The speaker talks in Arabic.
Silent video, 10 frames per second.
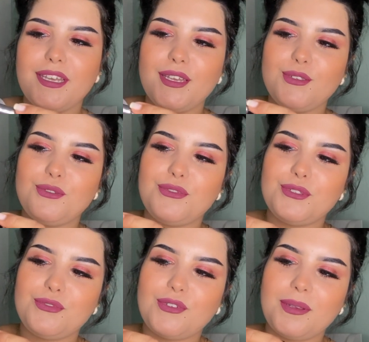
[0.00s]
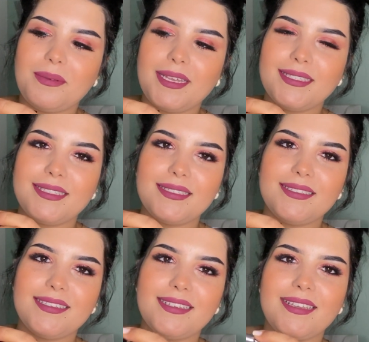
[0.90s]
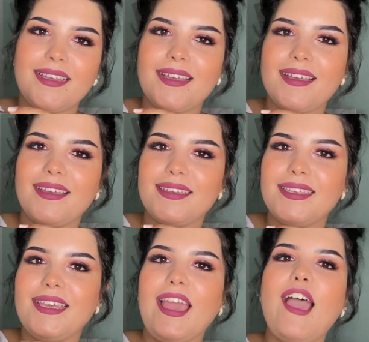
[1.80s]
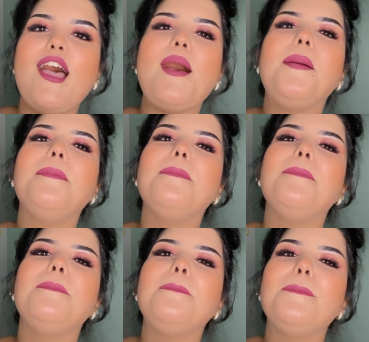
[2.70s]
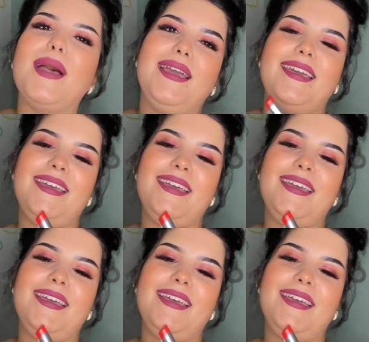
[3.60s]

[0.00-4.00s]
شوفوا شوفوا البنات كيحمق